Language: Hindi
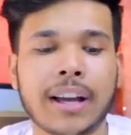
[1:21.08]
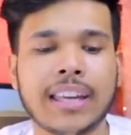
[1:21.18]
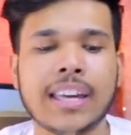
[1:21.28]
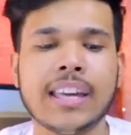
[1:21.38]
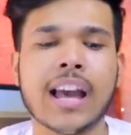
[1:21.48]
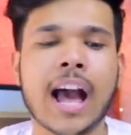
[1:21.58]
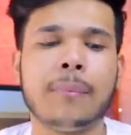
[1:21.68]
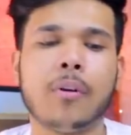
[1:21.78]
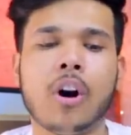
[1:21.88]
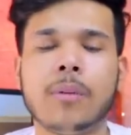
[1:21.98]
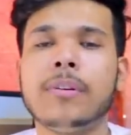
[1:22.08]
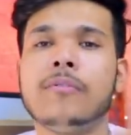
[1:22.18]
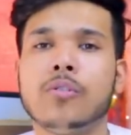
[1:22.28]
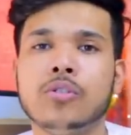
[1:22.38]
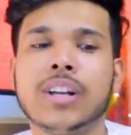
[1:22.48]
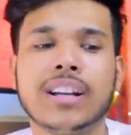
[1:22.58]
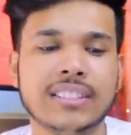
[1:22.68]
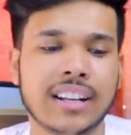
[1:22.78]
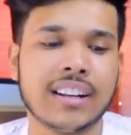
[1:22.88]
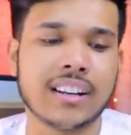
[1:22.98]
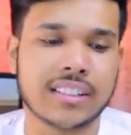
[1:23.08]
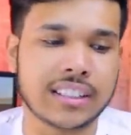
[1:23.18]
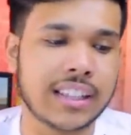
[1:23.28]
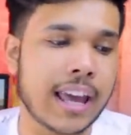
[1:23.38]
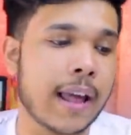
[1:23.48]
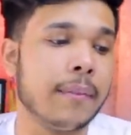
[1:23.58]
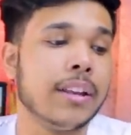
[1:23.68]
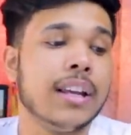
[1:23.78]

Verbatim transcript: बाकी आप और भी फ़ोन जो कंसिडर कर सकते हैं